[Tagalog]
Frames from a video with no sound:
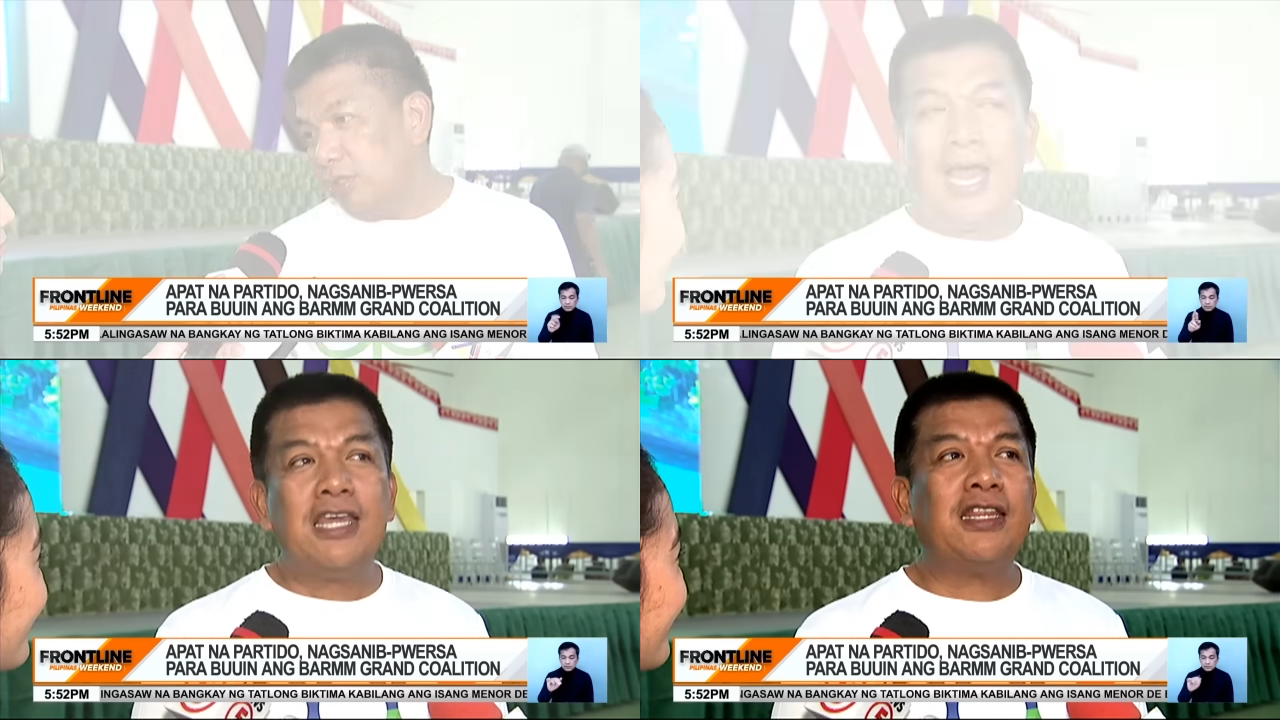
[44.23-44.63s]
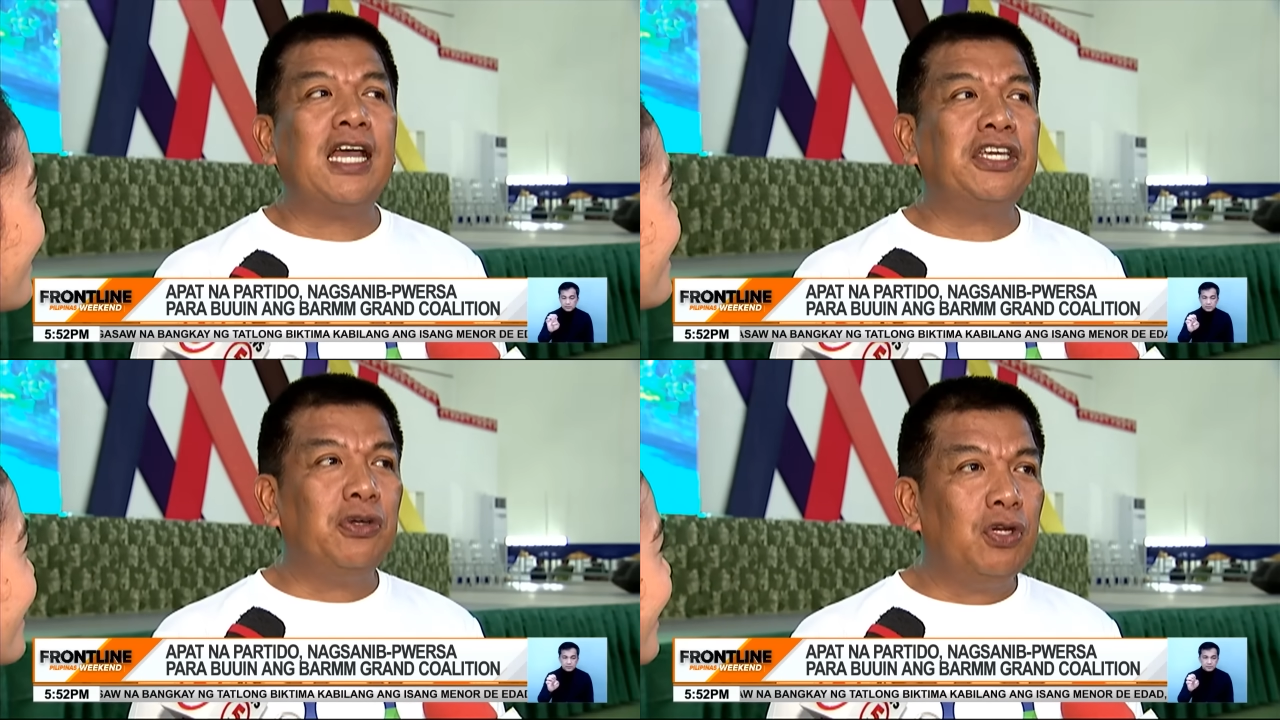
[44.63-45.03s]

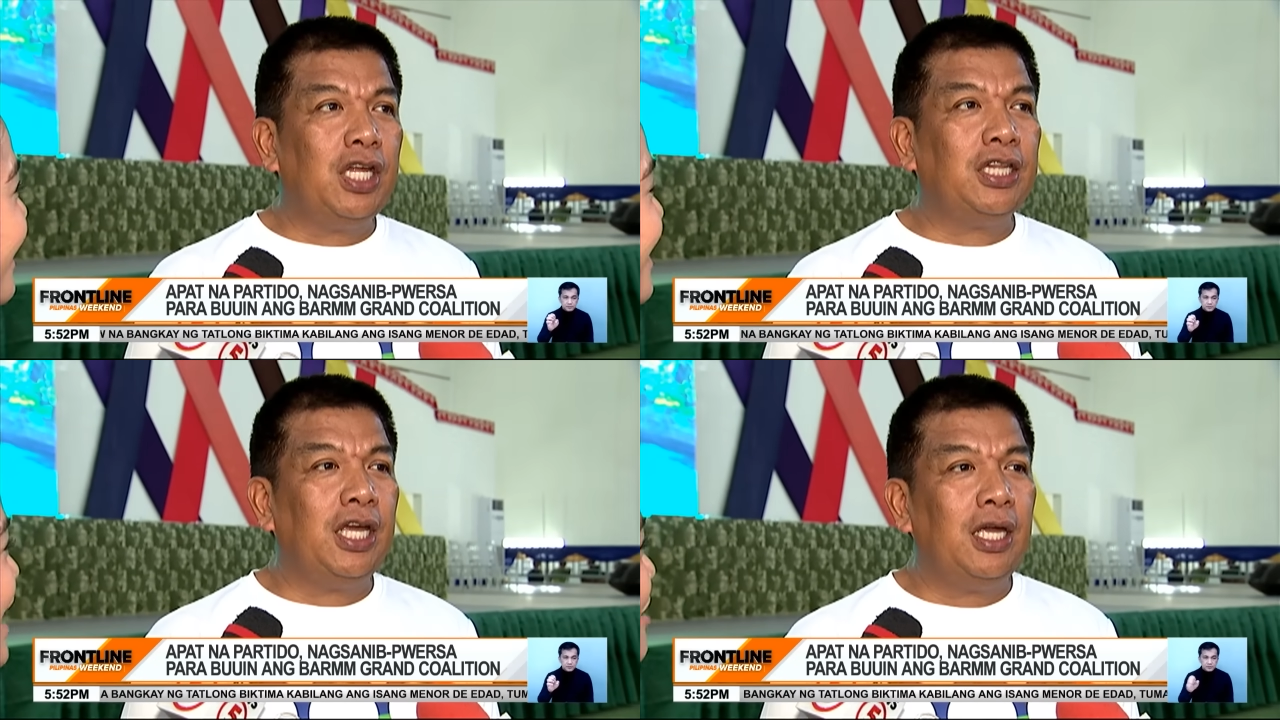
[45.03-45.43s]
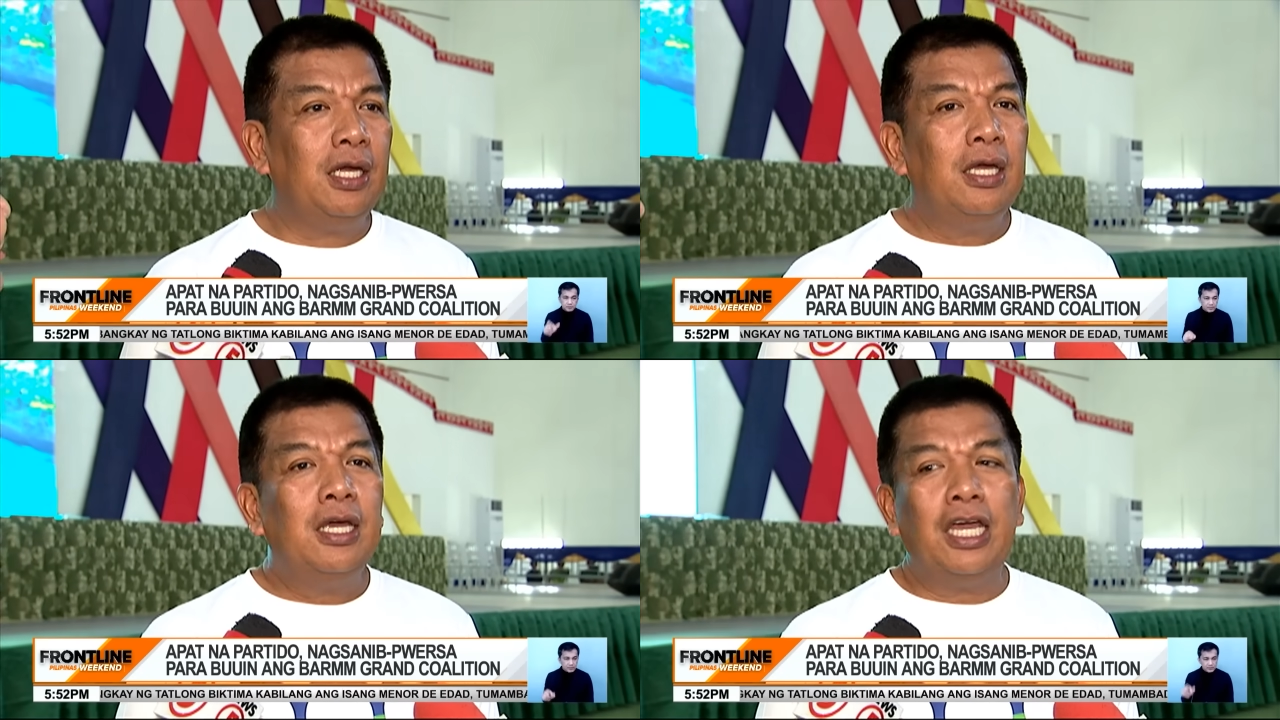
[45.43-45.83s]
Hashtag unity,
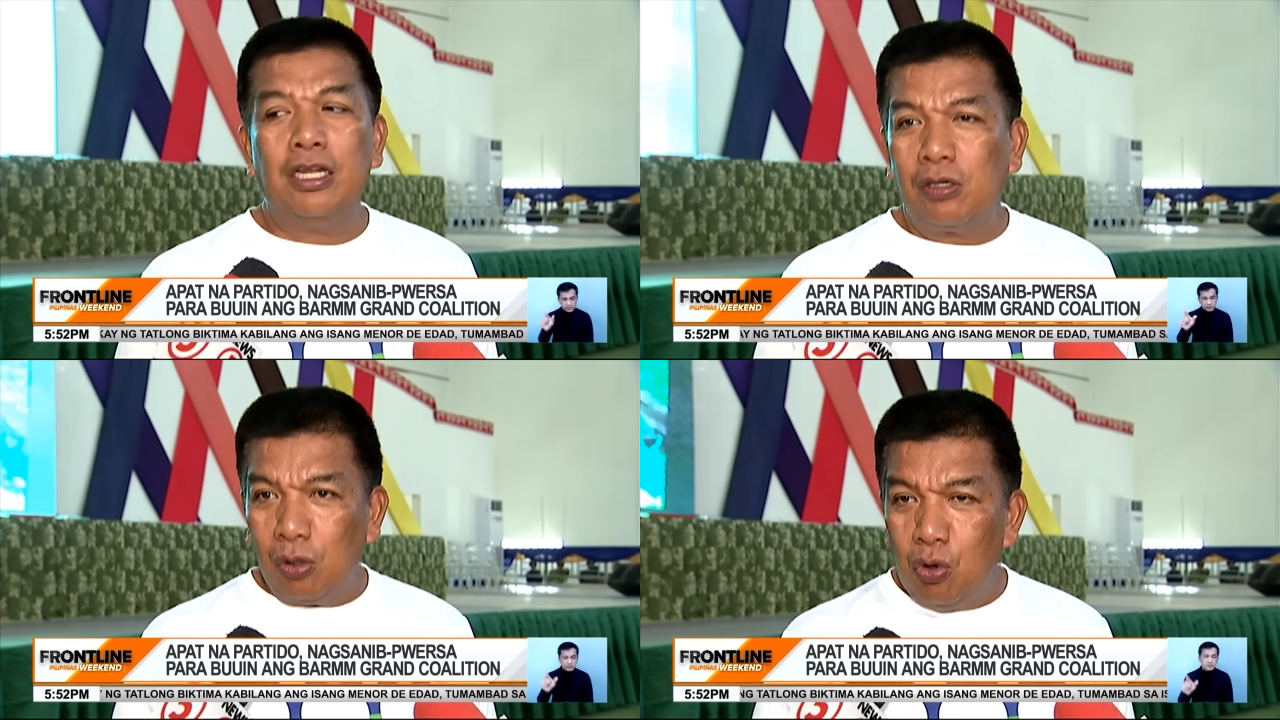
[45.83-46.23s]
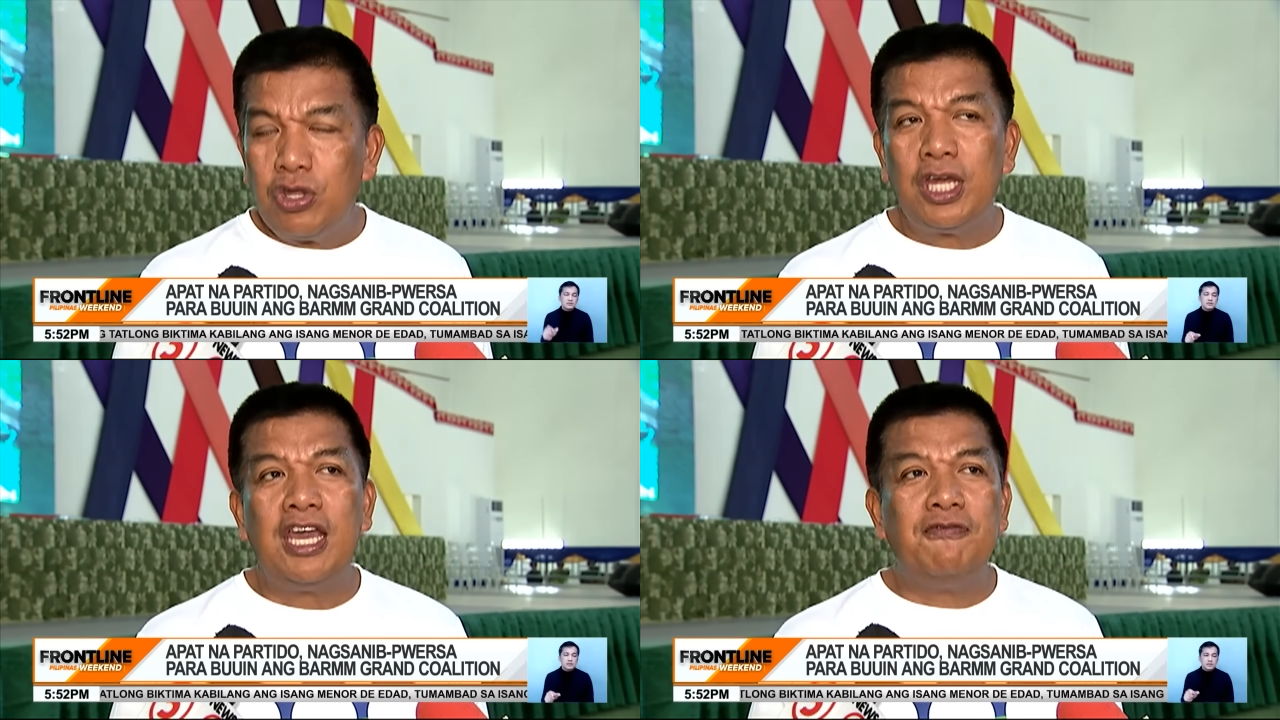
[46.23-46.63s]

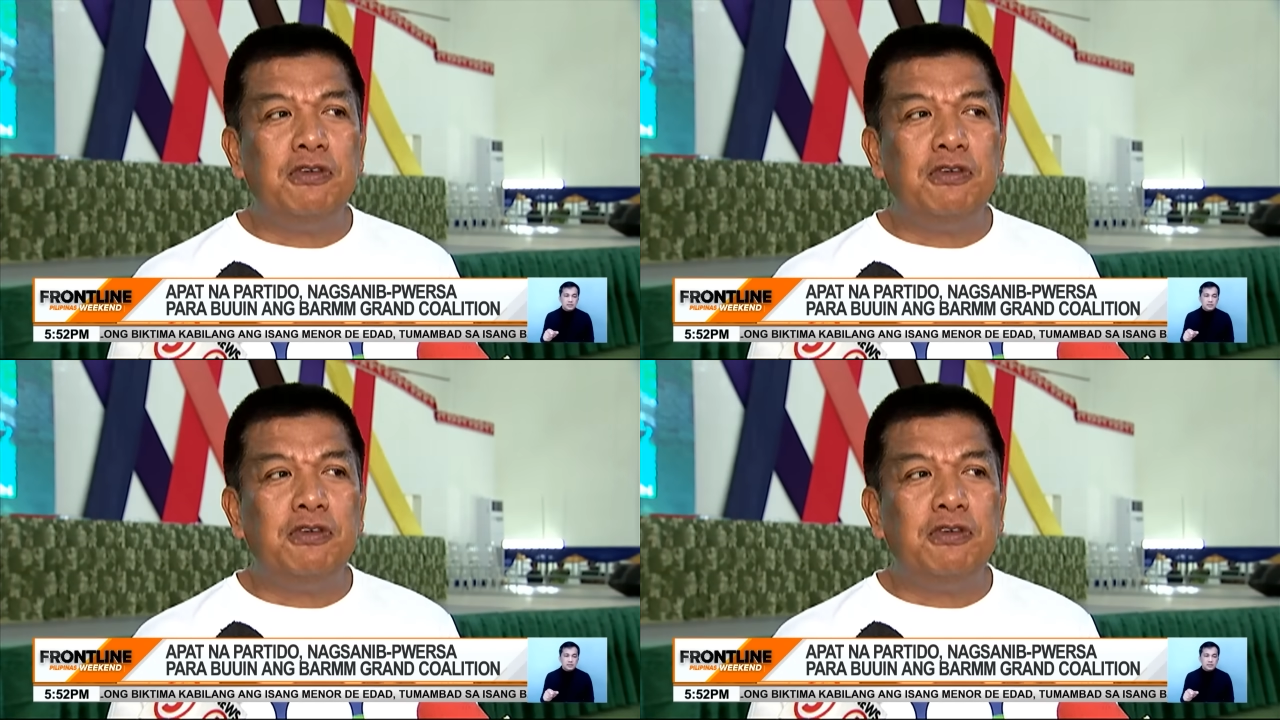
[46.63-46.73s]
inclusive.